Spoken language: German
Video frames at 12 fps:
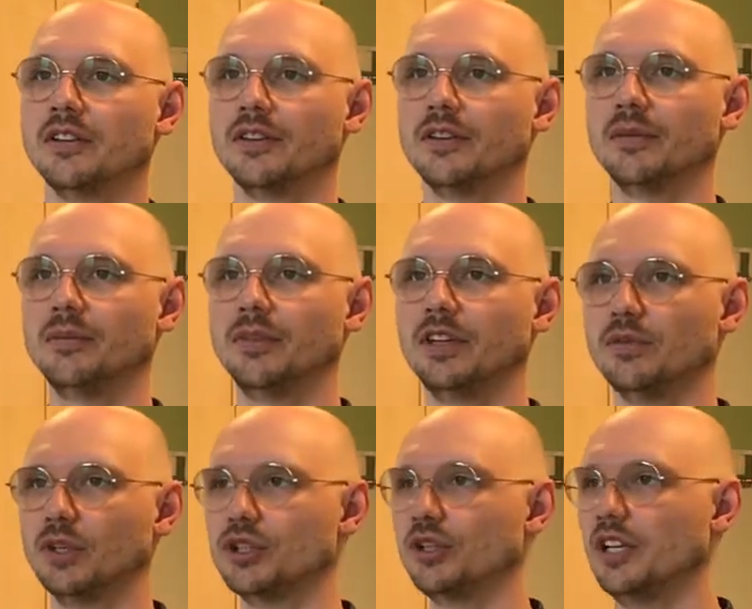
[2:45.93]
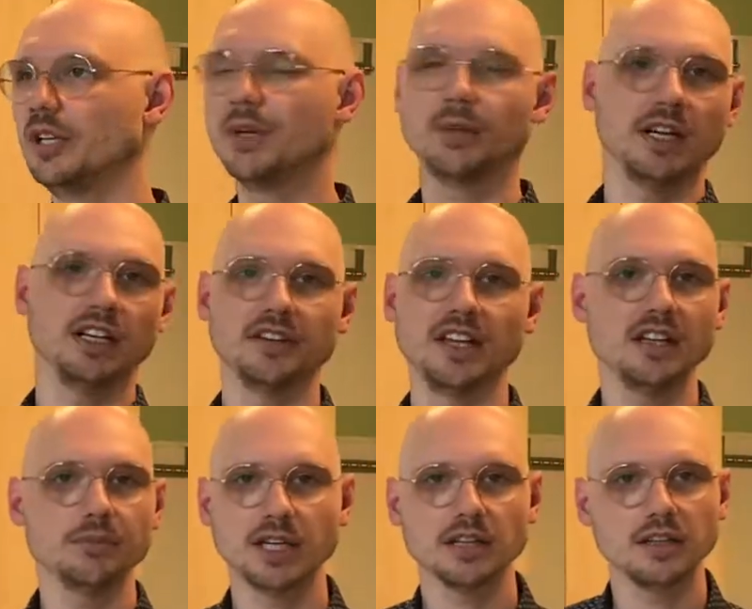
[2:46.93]
ähm, ich wollte schon immer mal in
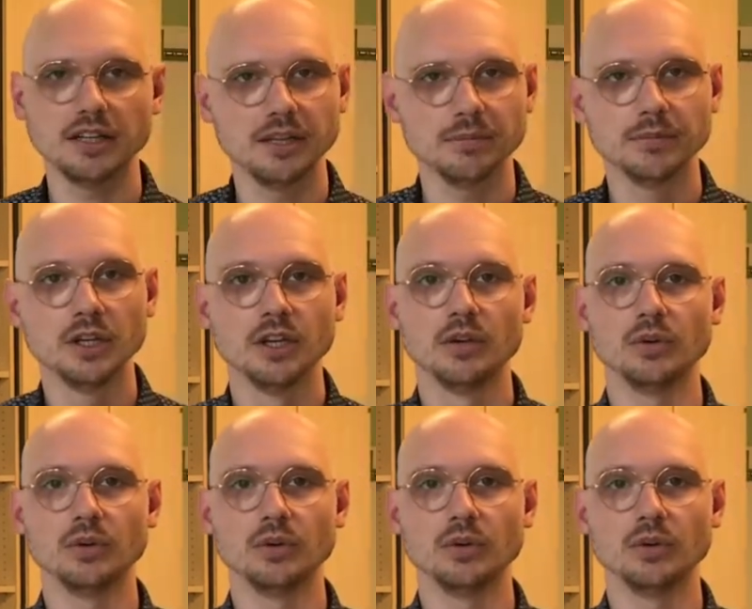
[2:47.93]
Dänemark leben